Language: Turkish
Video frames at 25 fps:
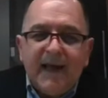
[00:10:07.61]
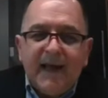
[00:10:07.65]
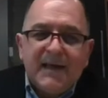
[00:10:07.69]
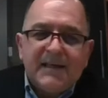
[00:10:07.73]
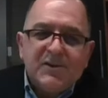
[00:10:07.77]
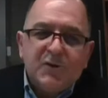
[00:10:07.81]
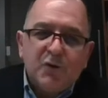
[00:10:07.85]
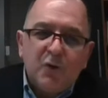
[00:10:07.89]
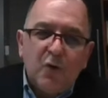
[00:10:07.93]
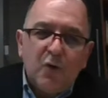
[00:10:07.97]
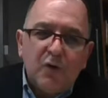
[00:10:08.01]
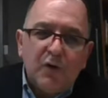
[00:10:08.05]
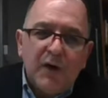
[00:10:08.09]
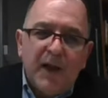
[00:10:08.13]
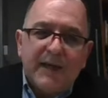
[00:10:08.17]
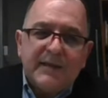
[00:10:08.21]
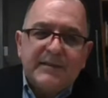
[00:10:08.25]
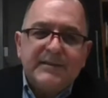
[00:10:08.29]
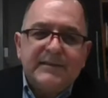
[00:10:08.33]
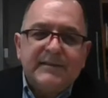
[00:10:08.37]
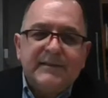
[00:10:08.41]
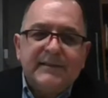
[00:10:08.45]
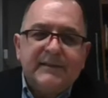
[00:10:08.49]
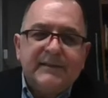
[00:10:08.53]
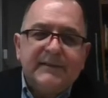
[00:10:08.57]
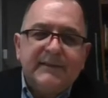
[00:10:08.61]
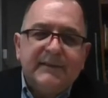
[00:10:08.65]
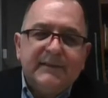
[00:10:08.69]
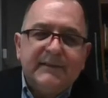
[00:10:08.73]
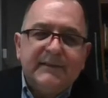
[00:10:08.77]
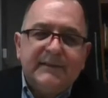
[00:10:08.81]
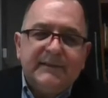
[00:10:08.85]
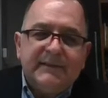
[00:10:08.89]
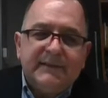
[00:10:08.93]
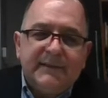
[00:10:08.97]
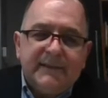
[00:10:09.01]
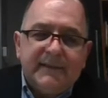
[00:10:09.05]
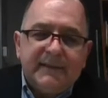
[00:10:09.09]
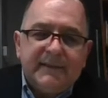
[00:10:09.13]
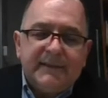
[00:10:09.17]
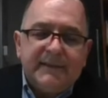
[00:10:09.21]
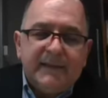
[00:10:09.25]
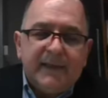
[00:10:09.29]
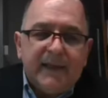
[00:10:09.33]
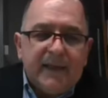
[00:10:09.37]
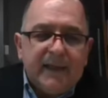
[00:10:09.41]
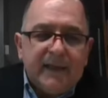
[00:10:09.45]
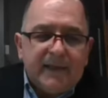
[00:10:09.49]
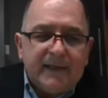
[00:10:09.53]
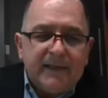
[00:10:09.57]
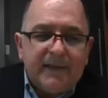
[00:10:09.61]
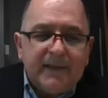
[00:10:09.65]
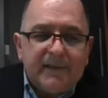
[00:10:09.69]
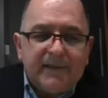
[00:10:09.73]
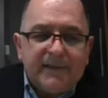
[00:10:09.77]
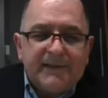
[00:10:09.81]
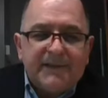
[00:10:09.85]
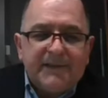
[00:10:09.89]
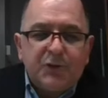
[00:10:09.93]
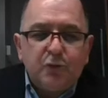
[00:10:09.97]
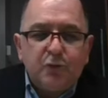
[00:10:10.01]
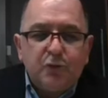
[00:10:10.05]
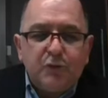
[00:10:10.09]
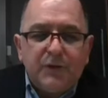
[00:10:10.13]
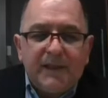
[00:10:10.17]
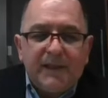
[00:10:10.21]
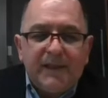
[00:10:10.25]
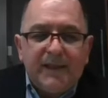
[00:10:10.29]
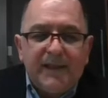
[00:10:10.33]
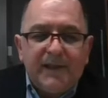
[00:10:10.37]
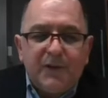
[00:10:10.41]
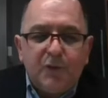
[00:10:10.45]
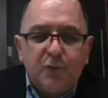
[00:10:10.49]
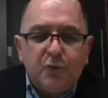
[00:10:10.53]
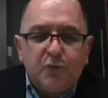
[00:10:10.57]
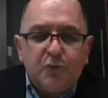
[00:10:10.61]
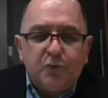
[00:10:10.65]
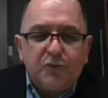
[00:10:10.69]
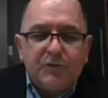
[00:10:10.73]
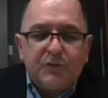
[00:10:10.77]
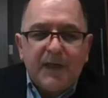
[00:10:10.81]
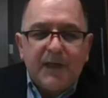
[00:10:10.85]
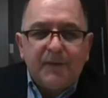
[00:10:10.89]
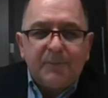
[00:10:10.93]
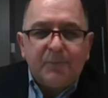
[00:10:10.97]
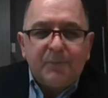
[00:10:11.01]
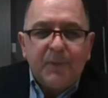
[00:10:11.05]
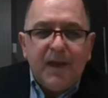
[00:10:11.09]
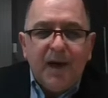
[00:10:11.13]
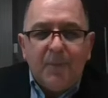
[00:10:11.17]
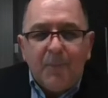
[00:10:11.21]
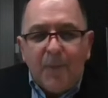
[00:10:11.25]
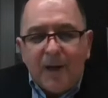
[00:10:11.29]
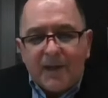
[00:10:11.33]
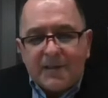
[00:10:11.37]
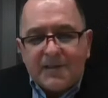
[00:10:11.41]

daha zorlaştırıldığı kalış sürelerini uzatmayı